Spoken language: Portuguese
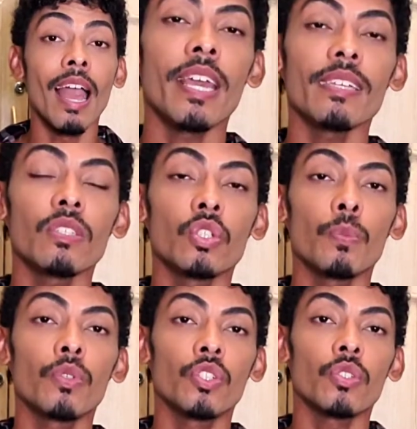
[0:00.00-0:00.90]
É esse
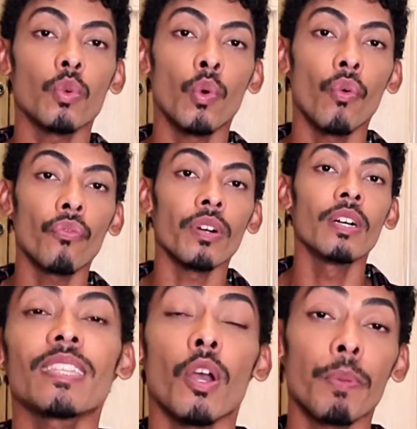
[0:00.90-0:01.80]
tipo de escova
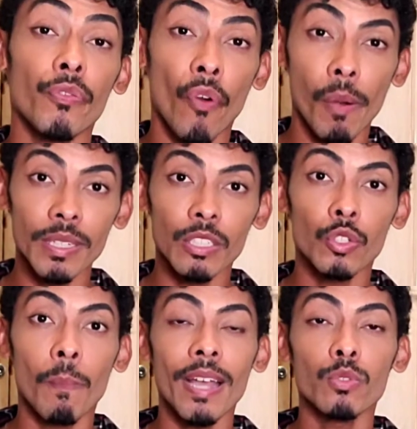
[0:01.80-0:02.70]
que tem uma performance
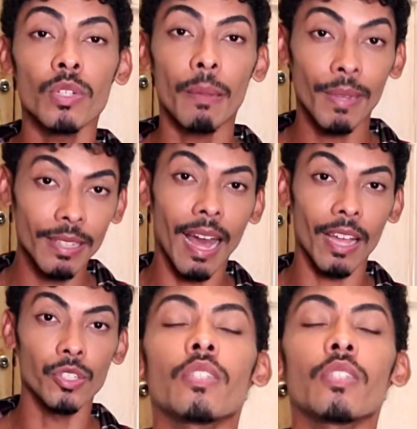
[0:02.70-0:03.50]
de mais durabilidade.